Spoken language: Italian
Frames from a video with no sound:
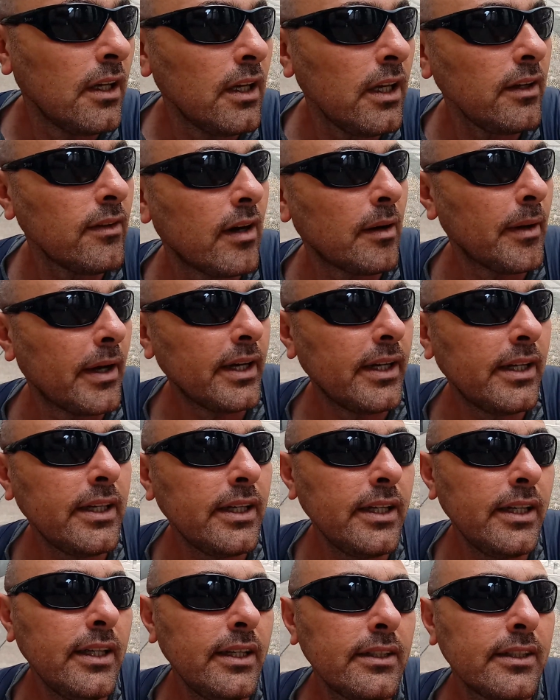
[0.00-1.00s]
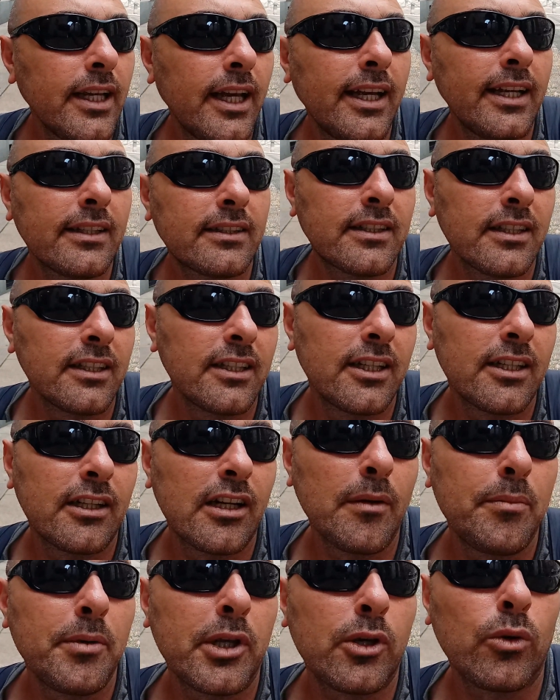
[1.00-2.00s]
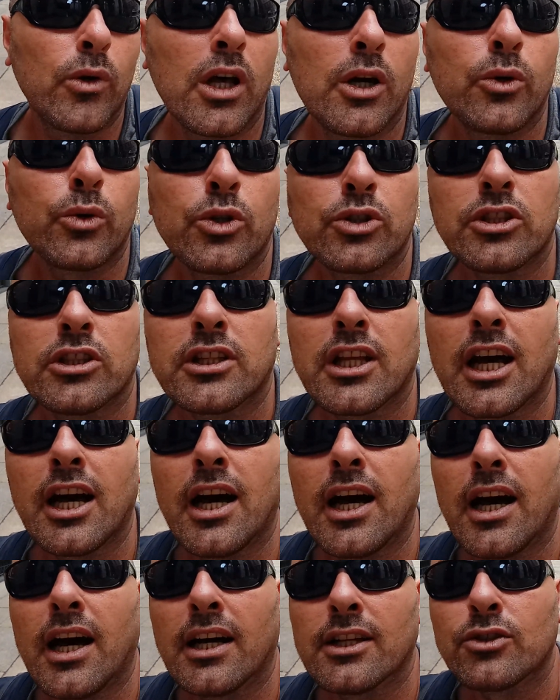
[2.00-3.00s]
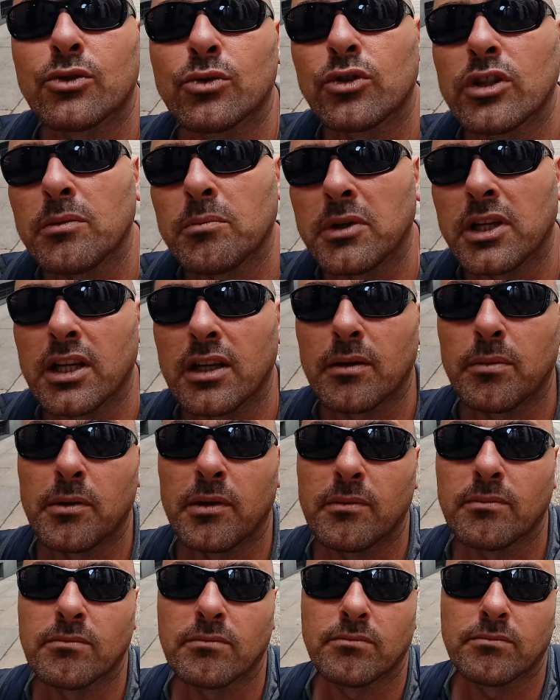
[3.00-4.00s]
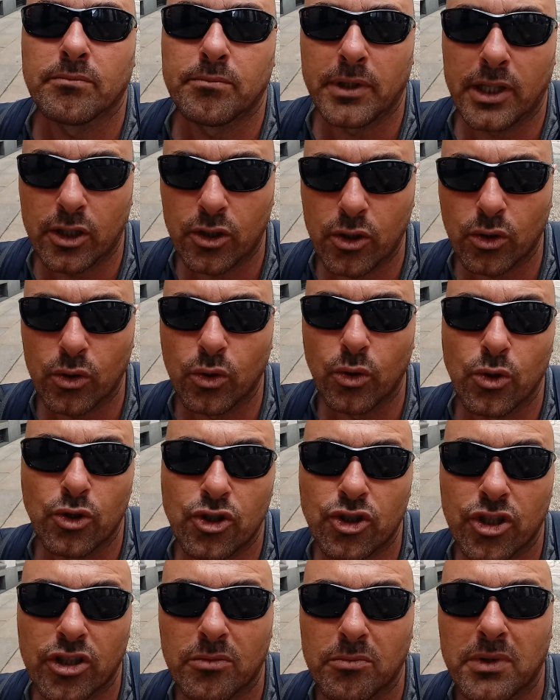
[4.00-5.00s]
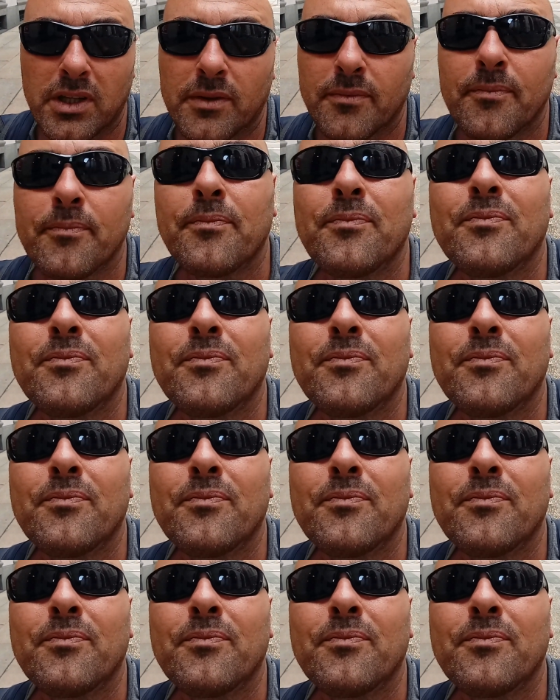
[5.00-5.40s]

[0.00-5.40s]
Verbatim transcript: e vabbè niente era una piccola curiosità su di me per conoscermi